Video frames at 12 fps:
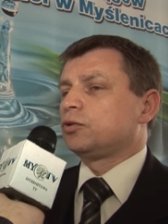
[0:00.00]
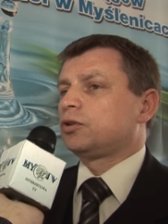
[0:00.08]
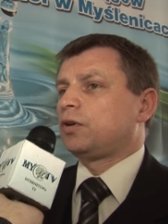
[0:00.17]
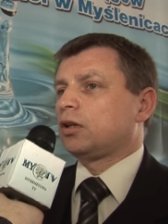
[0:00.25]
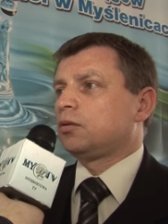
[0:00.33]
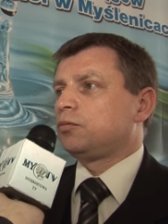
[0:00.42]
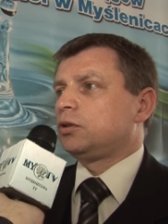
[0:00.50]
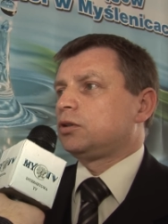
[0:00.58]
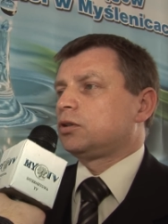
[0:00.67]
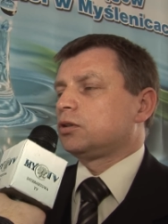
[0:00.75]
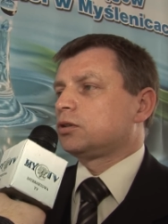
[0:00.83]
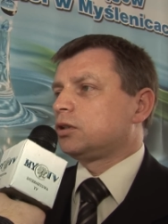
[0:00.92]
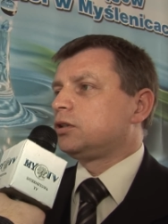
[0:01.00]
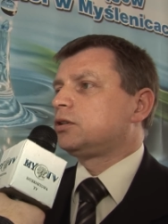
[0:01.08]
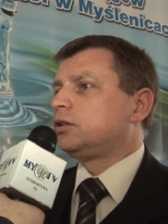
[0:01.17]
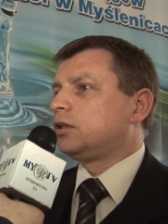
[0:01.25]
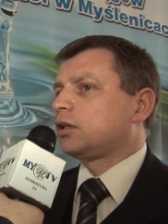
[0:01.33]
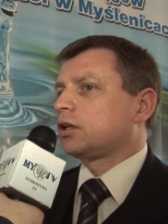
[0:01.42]
uświadomić, że
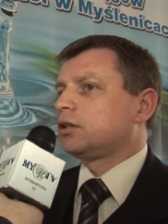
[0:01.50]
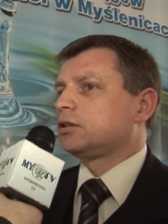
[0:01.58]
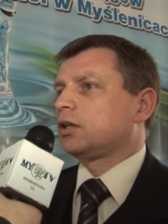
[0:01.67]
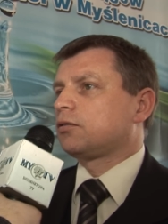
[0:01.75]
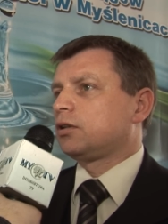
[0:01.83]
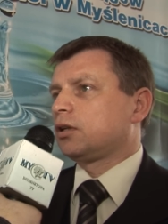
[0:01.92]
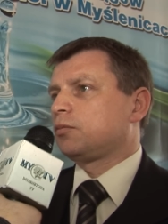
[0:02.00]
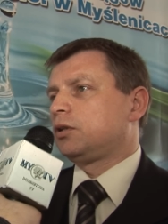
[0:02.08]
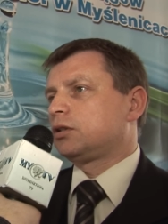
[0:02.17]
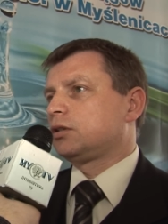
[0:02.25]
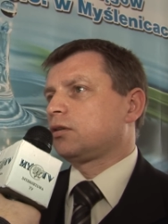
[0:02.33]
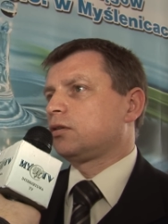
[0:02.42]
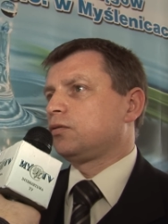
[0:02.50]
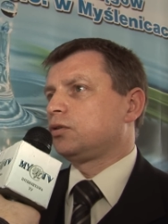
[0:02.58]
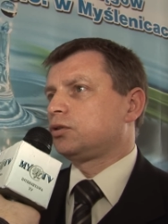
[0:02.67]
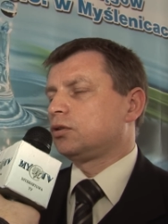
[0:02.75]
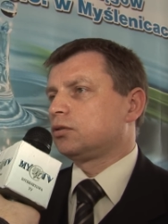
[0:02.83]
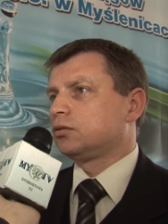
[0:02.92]
istnieje taki zakład jak Miejski Zakład
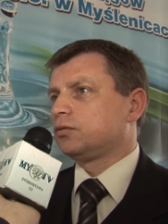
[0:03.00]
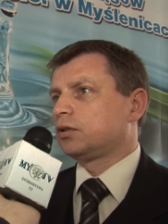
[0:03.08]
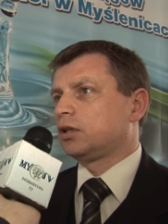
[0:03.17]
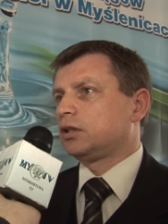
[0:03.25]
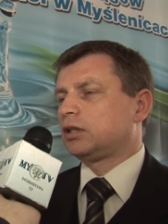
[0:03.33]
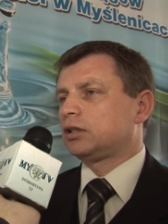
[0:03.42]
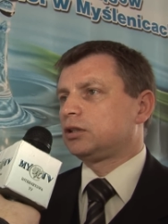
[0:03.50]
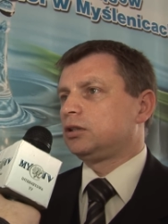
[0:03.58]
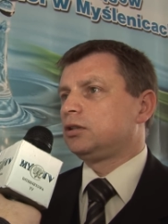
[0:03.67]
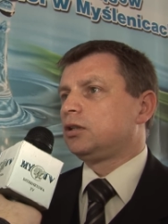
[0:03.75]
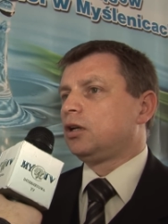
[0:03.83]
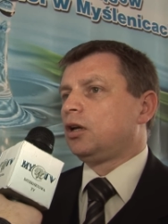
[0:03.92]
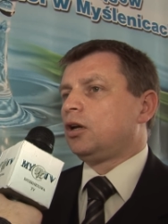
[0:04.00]
Wodociągów i Kanalizacji,